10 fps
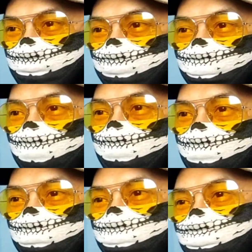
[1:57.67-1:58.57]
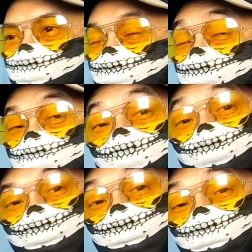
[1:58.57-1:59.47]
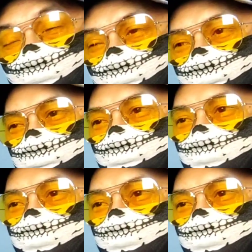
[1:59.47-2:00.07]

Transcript: saya buka dagu properti id.id